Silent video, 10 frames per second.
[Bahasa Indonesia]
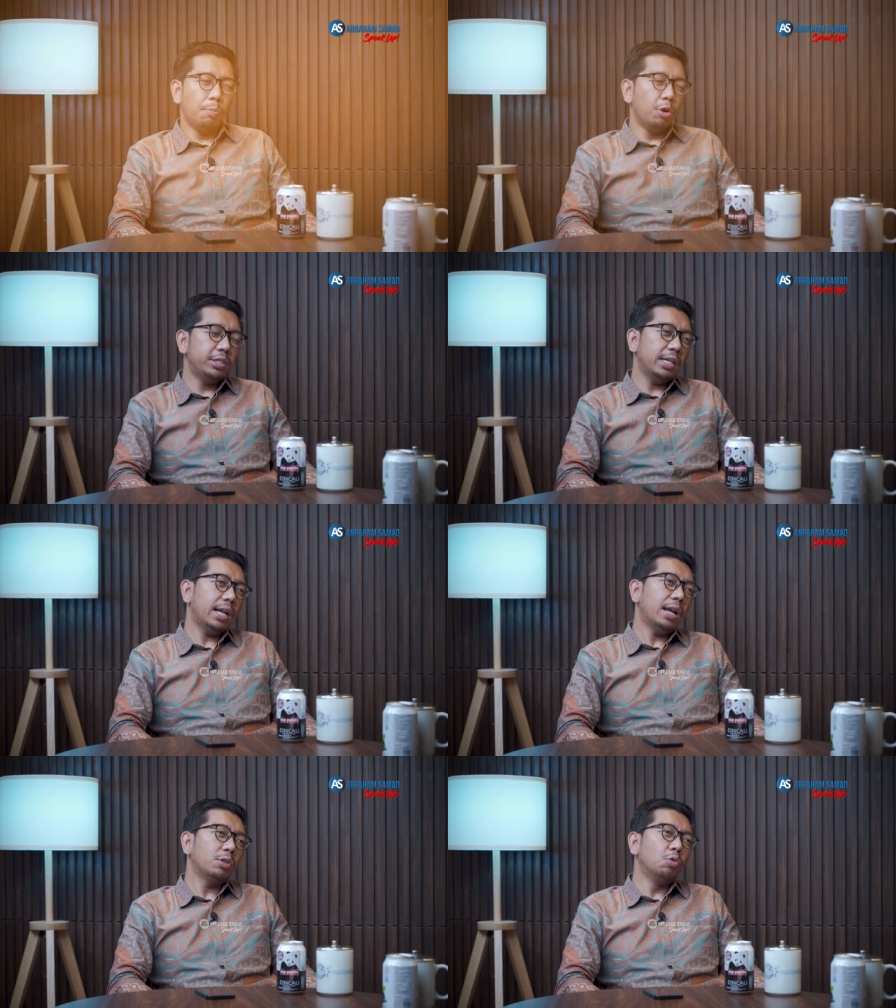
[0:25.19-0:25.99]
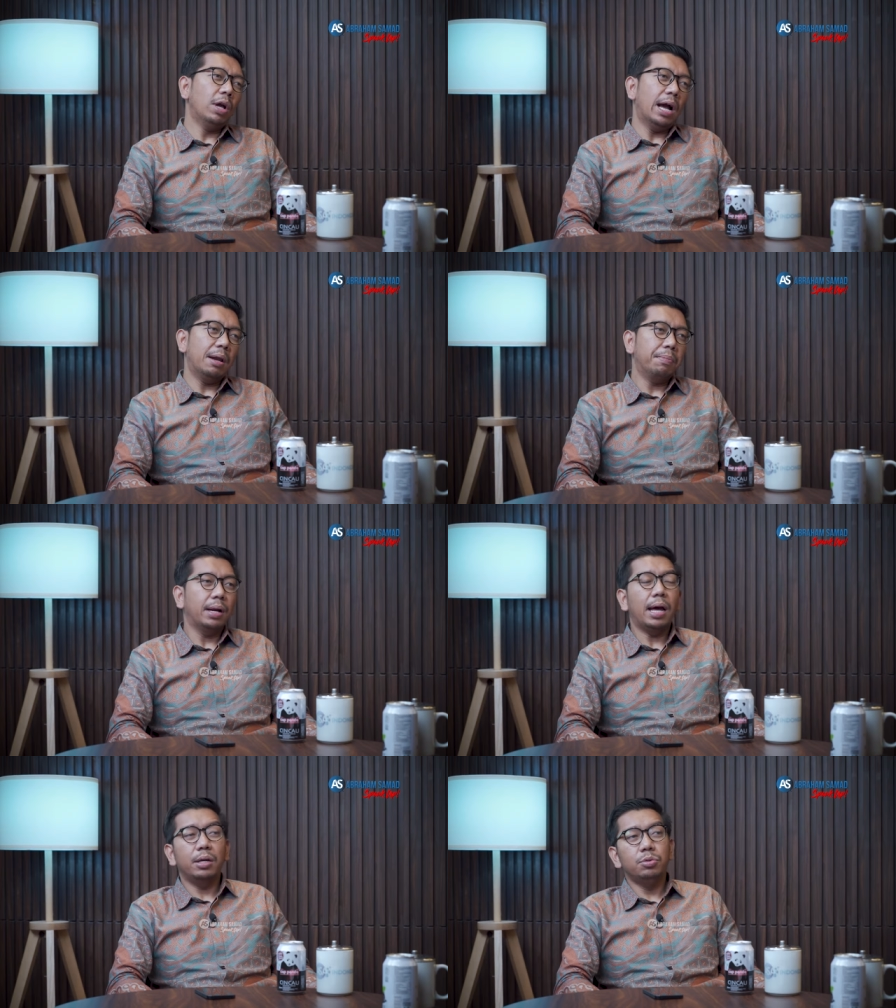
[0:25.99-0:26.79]
Kepolisian kan ada tunggakan
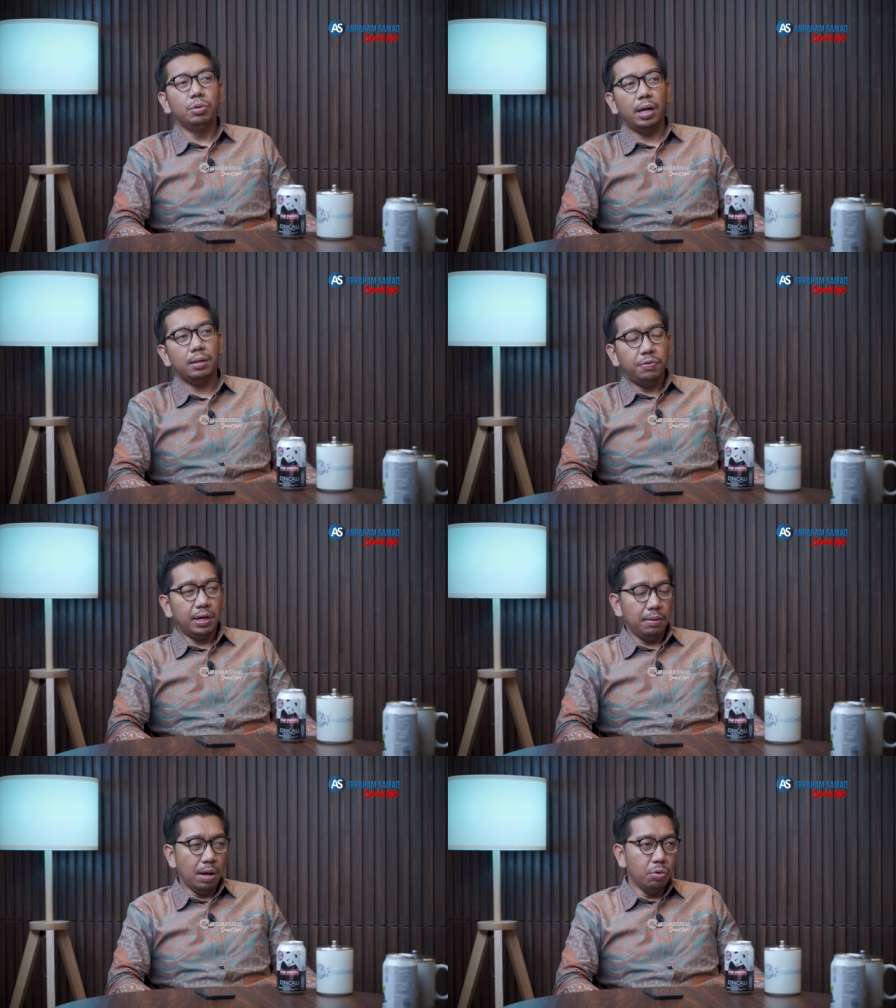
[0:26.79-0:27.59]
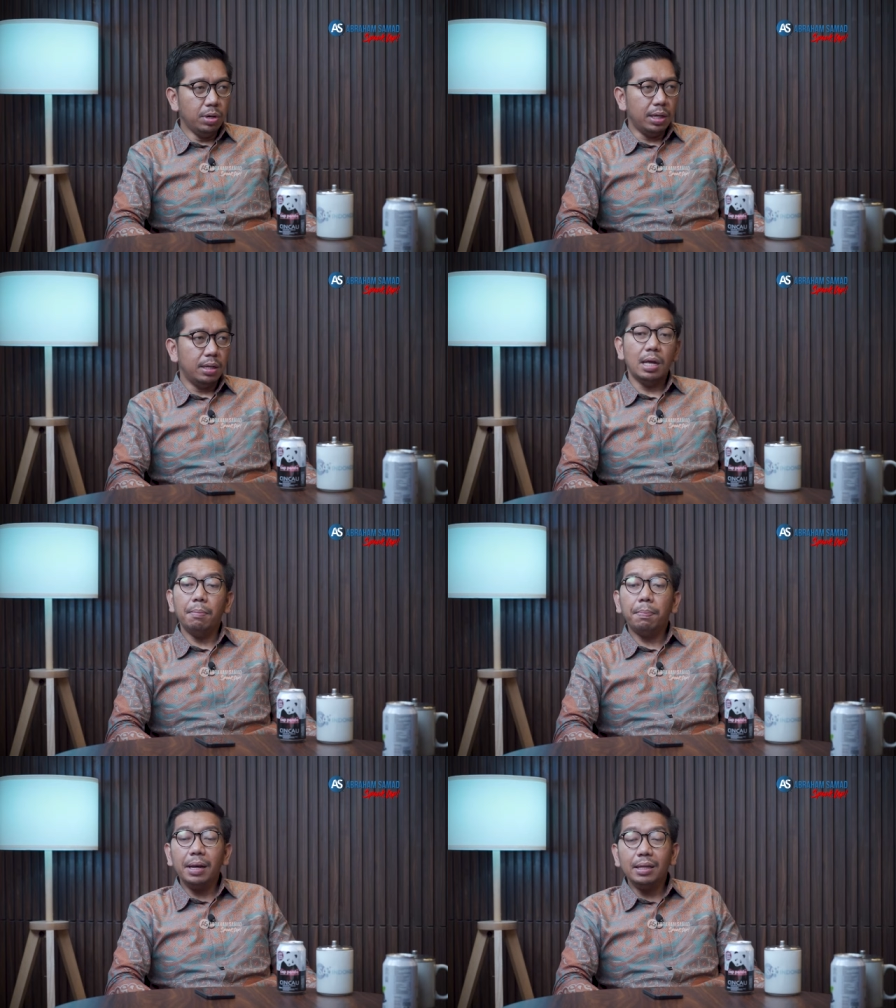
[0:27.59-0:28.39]
perkara juga. Firly Bahuri
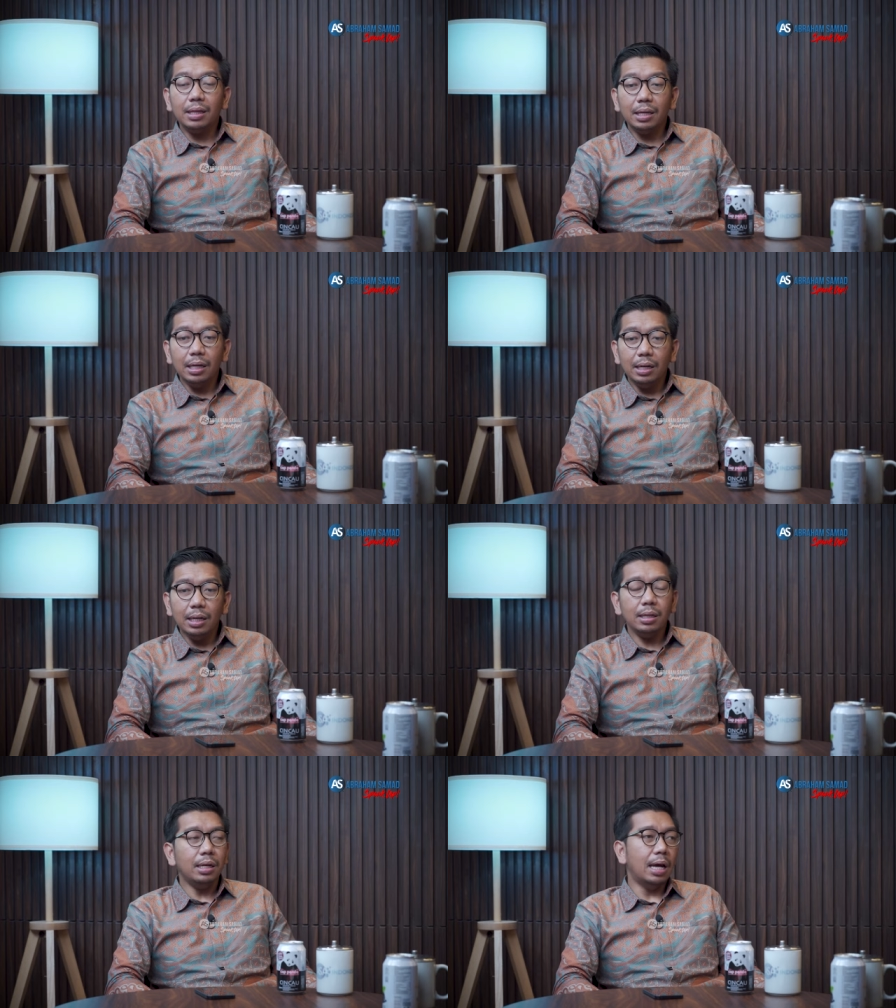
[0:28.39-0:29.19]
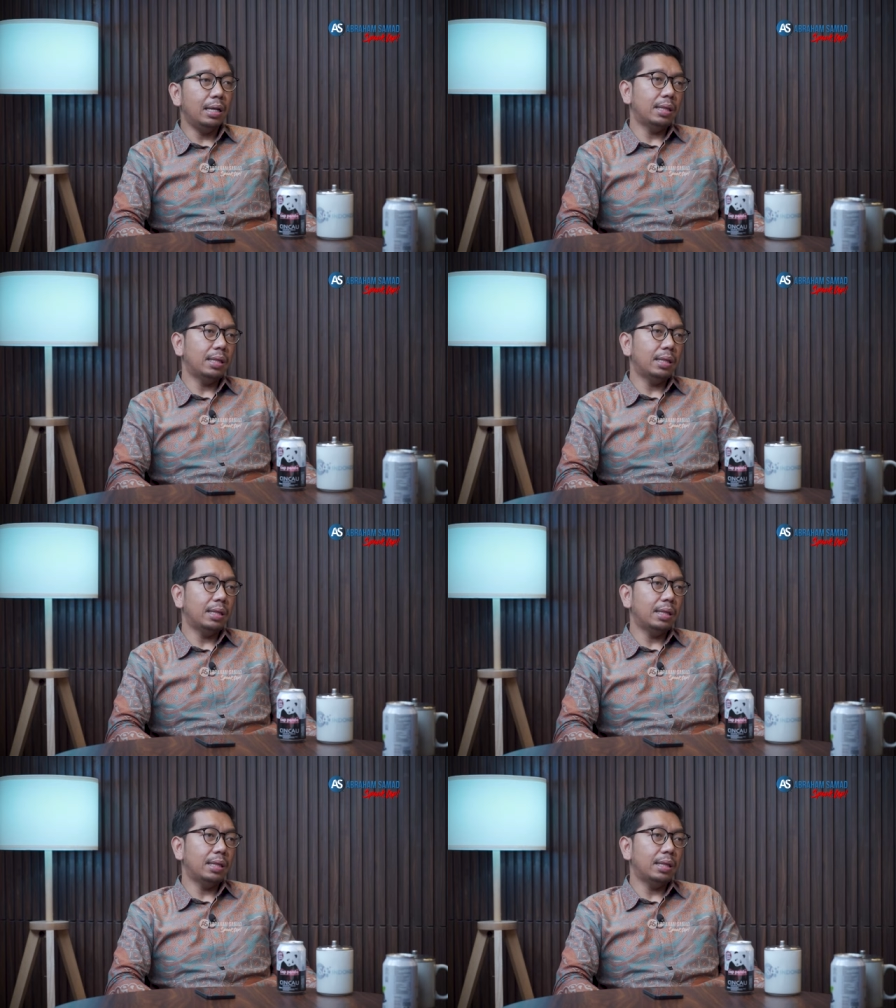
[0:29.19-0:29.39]
sampai detik ini tidak